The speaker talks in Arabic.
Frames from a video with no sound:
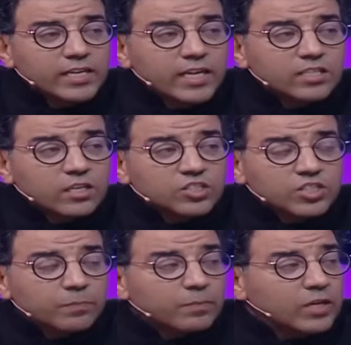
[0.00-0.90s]
هنا
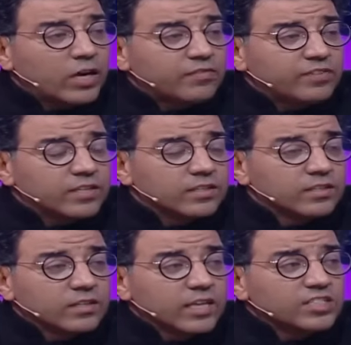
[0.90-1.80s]
يشطب بلاطو عافاك
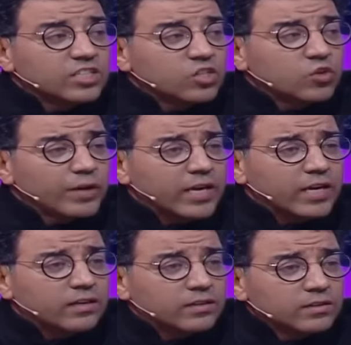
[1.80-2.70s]
الله يجازيكم
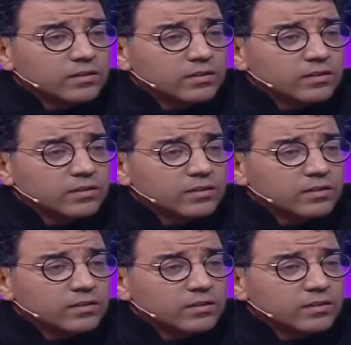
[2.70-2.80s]
بخير الله